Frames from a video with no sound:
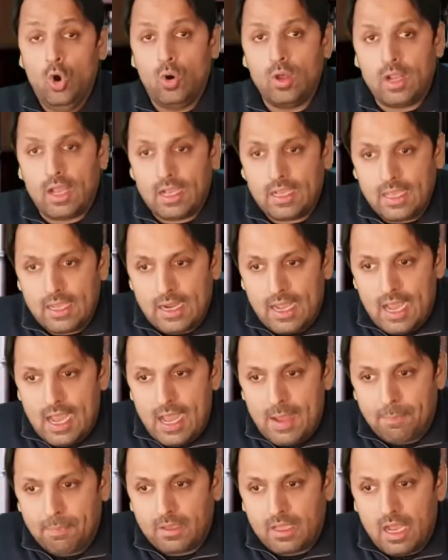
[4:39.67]
और अगर
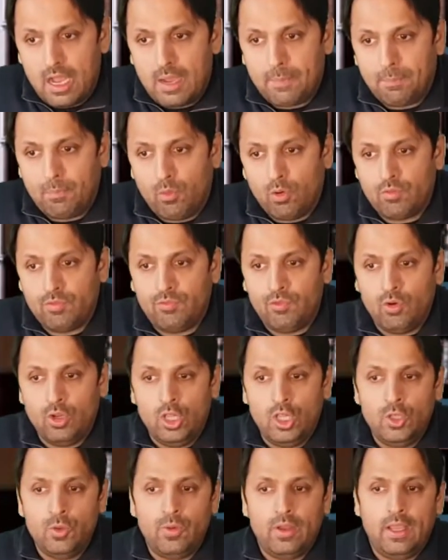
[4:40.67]
आपका
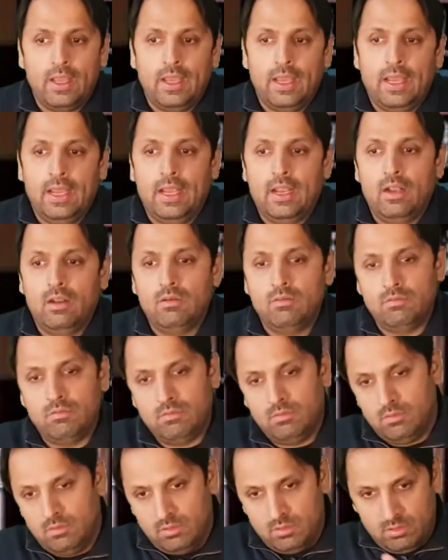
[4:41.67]
पोर्टफोलियो है
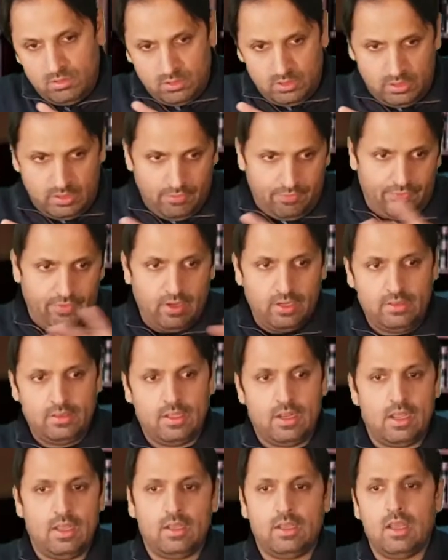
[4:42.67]
डिफरेंट
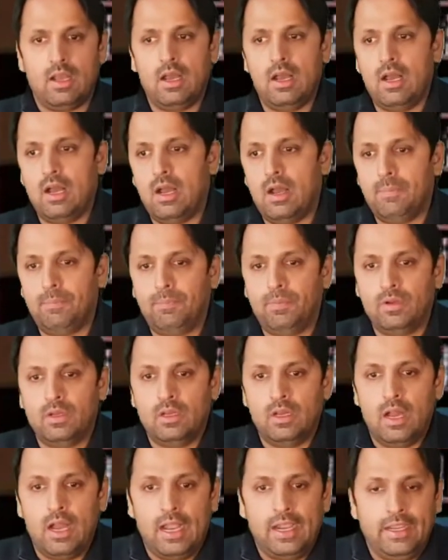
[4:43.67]
तरह का आप
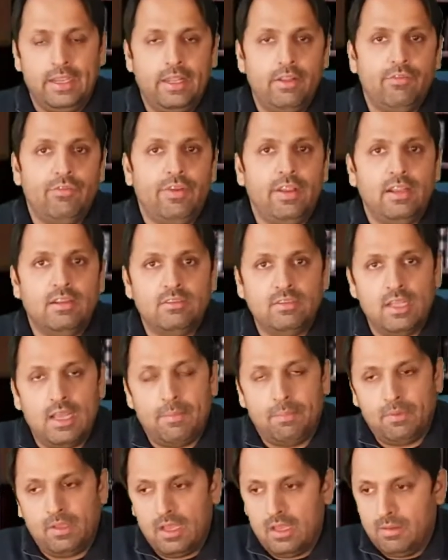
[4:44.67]
आईटी फील्ड से
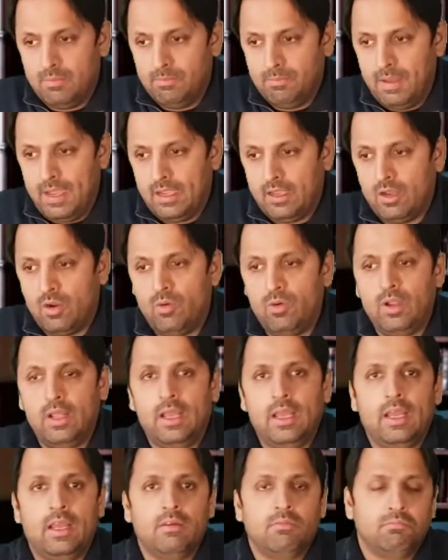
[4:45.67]
आपका बैकग्राउंड
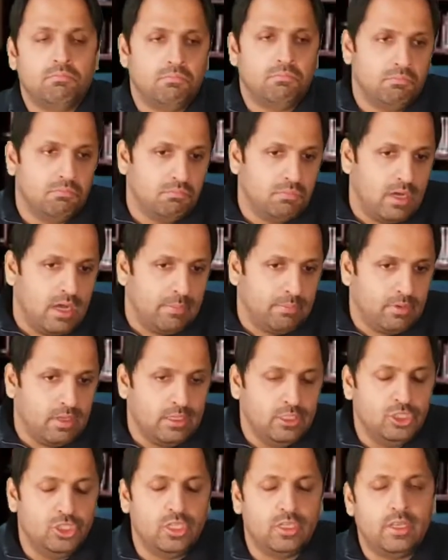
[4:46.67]
है आपका
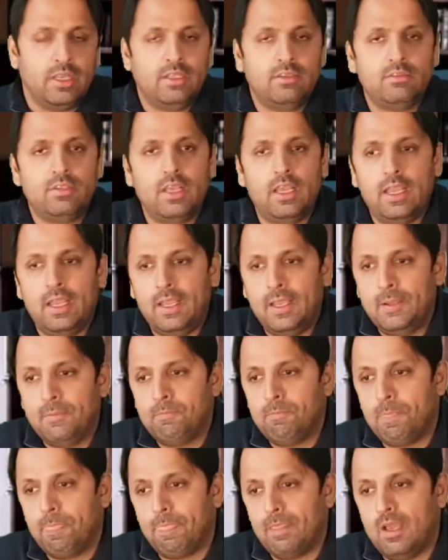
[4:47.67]
इंजीनियरिंग से है
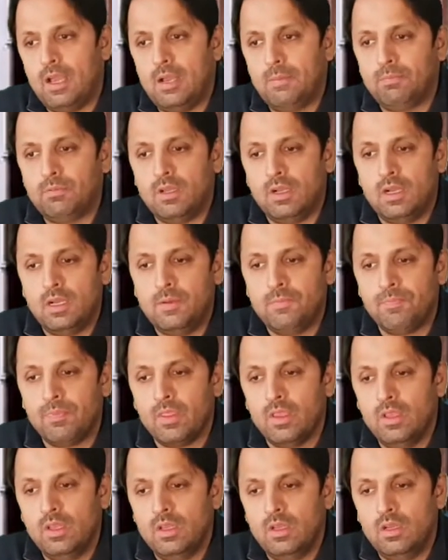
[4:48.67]
आपका
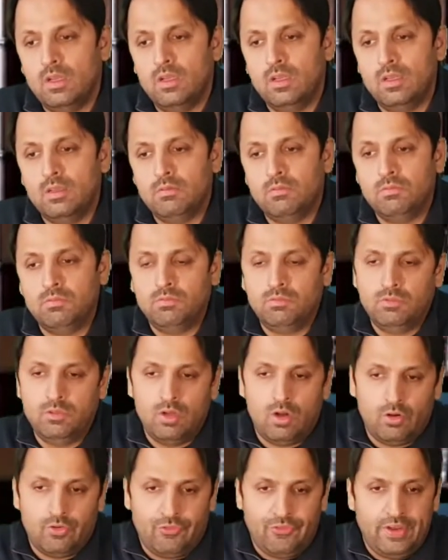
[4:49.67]

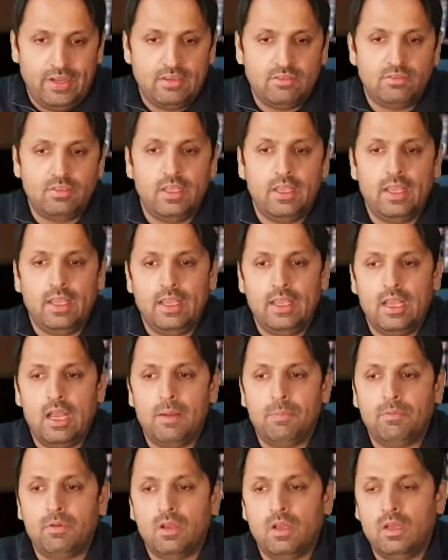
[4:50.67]
डॉक्टरेट से है
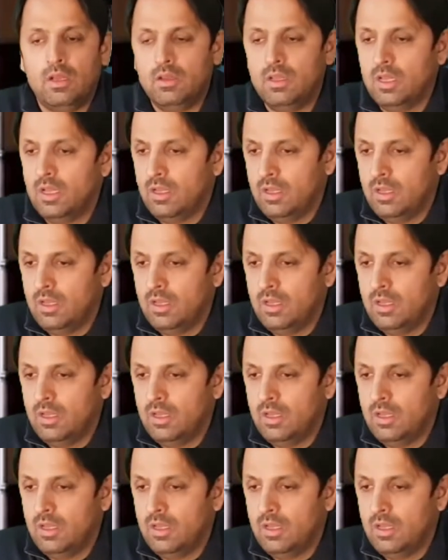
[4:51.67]
आपका